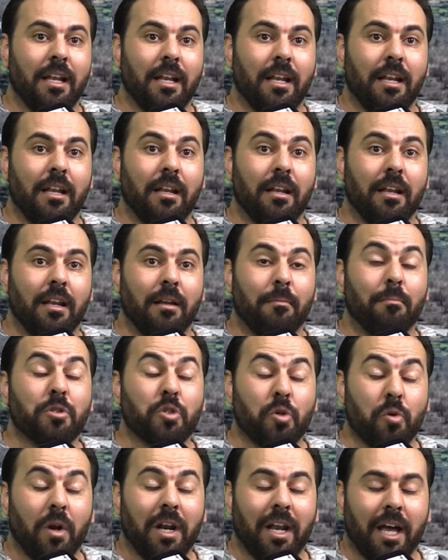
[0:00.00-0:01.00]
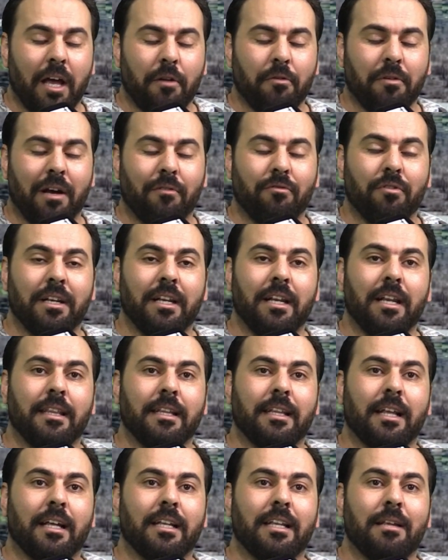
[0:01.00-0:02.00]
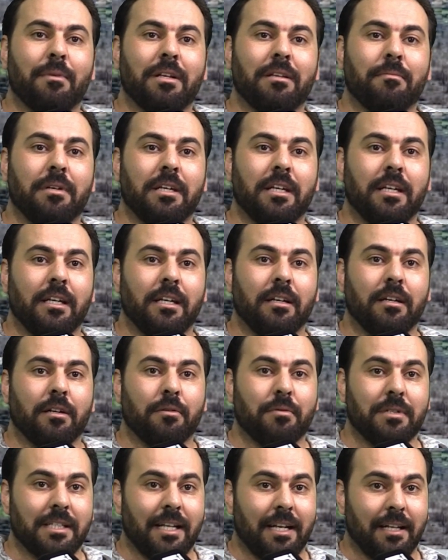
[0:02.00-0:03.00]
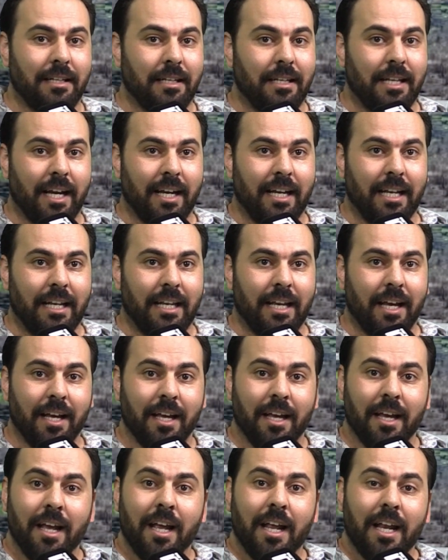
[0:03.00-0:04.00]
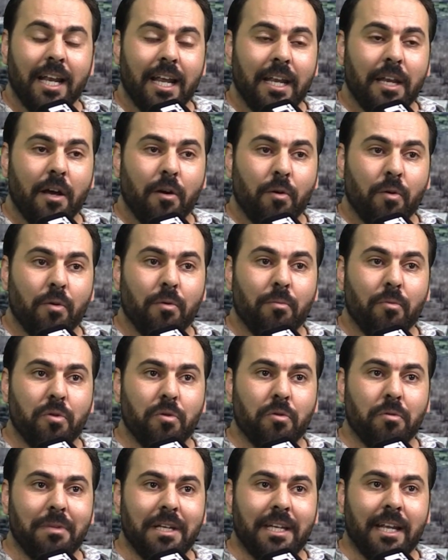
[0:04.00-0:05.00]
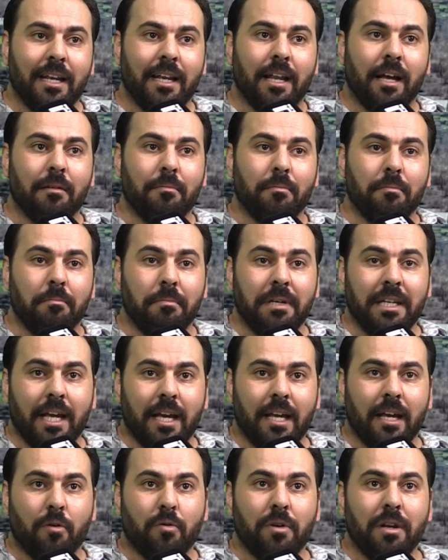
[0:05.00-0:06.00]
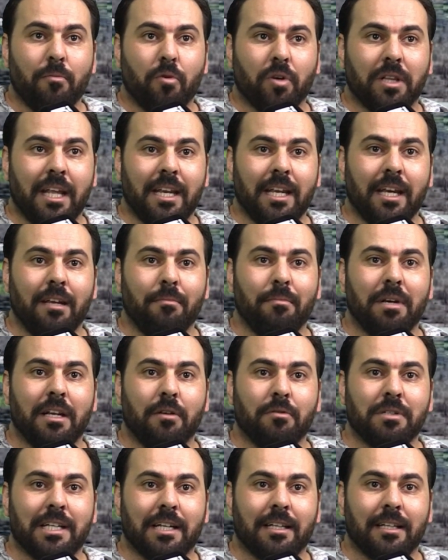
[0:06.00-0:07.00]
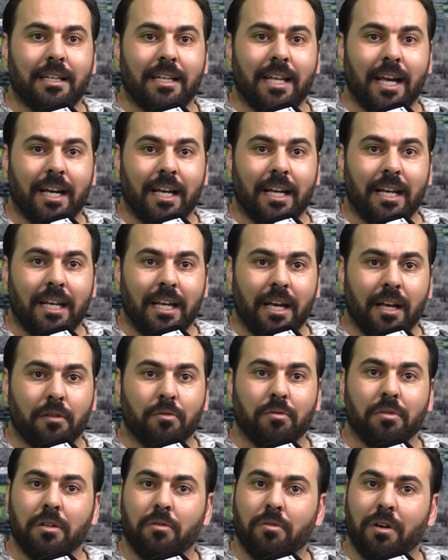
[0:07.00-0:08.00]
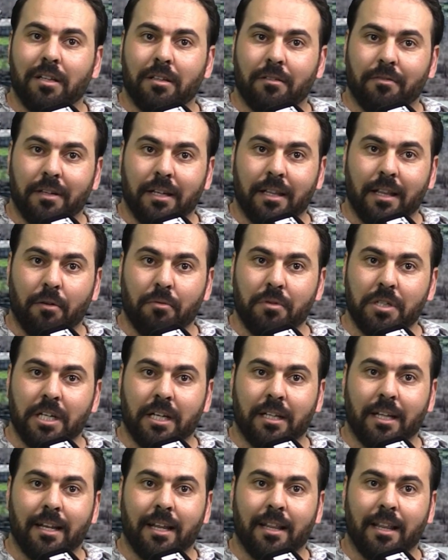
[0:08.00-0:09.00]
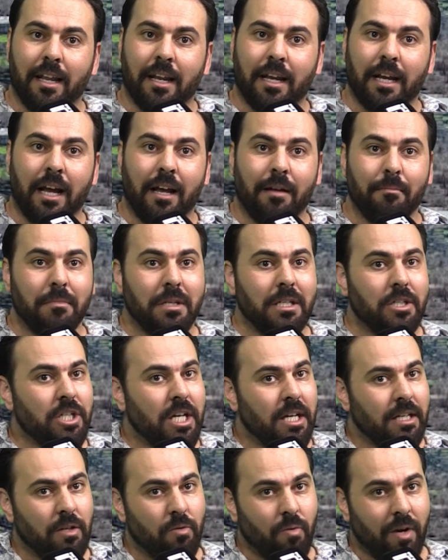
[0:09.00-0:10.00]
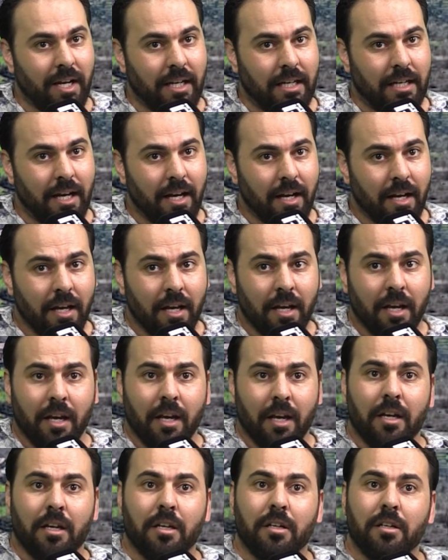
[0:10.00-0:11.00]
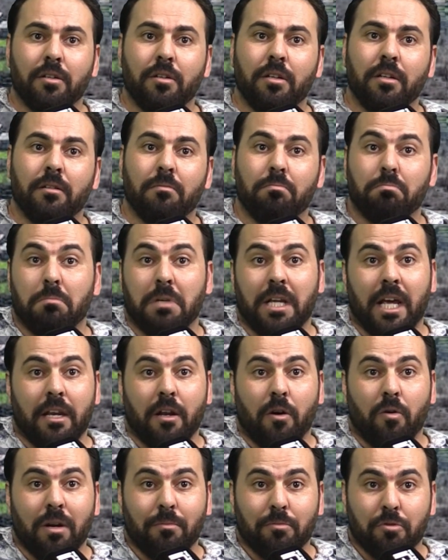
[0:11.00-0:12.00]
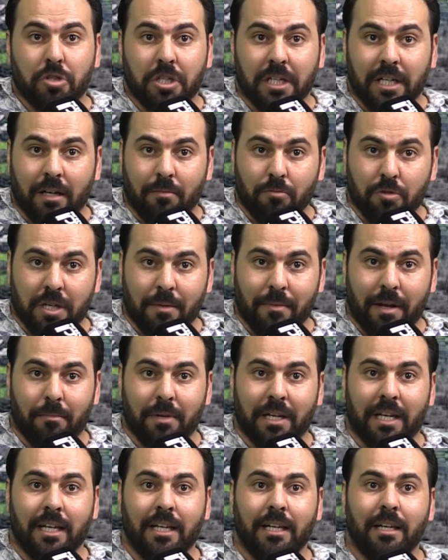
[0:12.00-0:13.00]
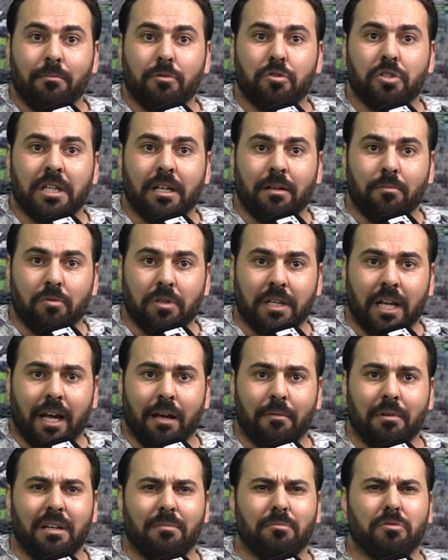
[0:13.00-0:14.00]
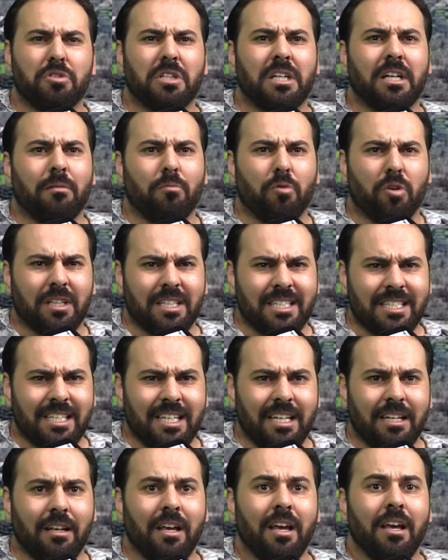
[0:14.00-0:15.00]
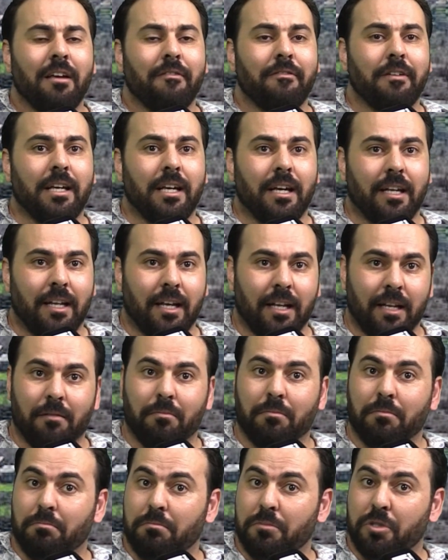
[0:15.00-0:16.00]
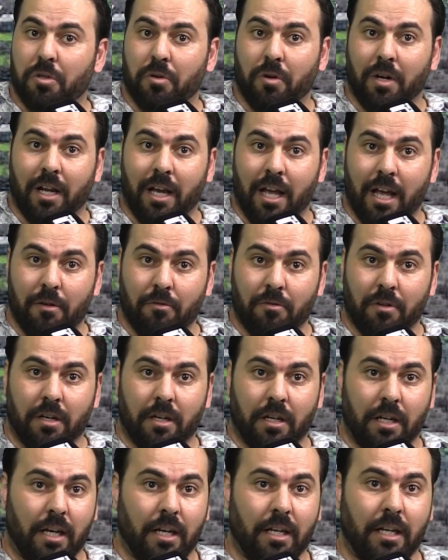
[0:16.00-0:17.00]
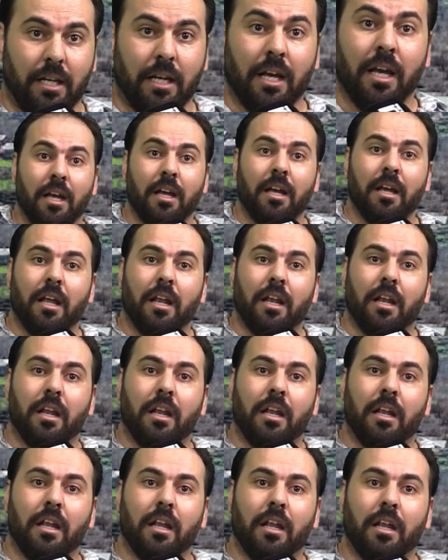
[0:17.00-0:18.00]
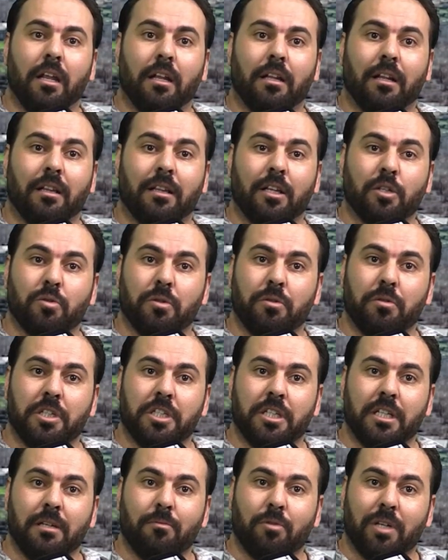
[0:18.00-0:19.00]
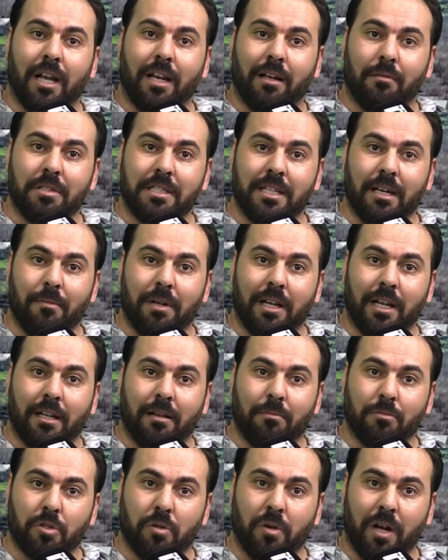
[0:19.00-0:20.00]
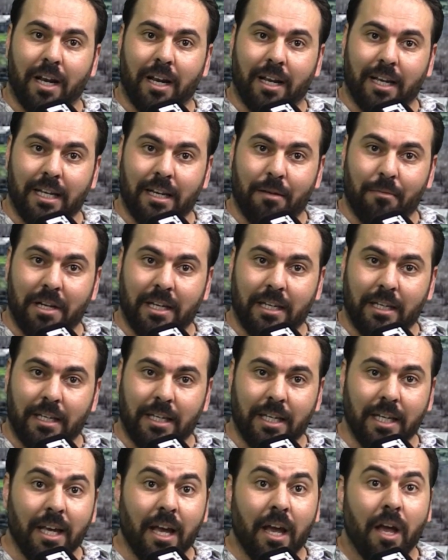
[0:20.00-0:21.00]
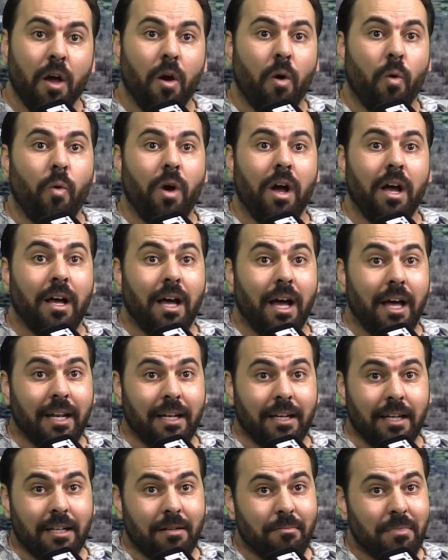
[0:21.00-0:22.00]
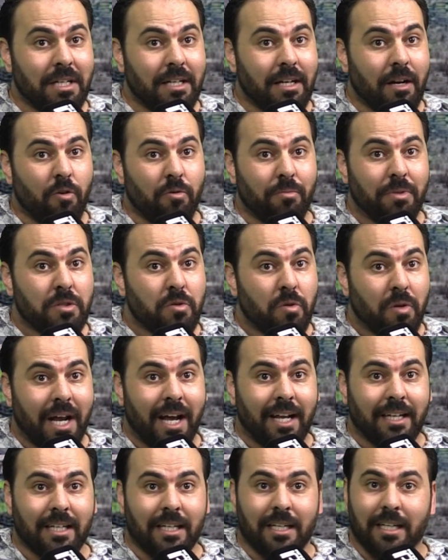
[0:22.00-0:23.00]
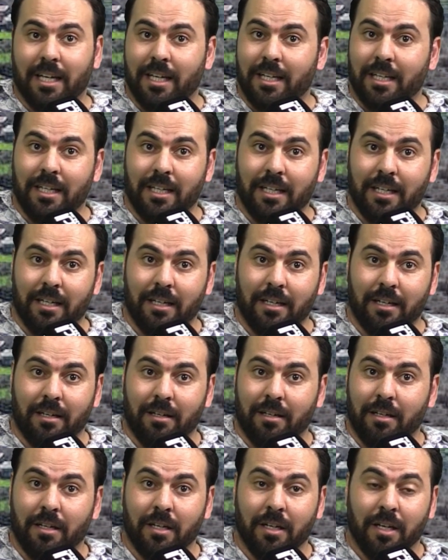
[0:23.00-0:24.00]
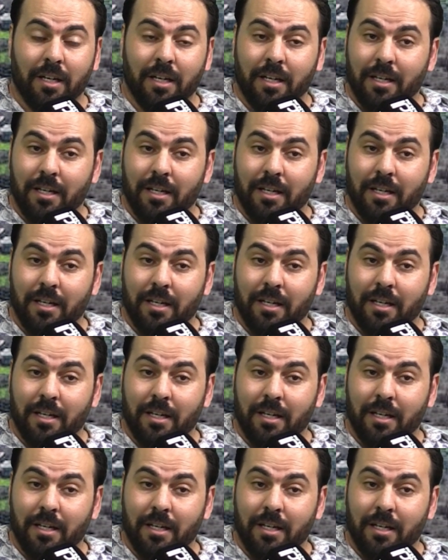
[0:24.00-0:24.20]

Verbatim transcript: المشروع القانون عفوا الذي تقدمت به وزاره الداخليه لانه منذ البدايه بدايه كنا مقتنعين بان وزاره الداخليه تريد ان تفرض وجهه نظرها من جهه واحده آه، لانه لم تشرك المجتمع المدني لم تشرك المنتخبين لم تشرك المختصين في اعداد مشروع القانون يعني 1321 متعلق باستعمالات المشروع القنب الهندي وأرادت تمريره بسرعة يعني آه،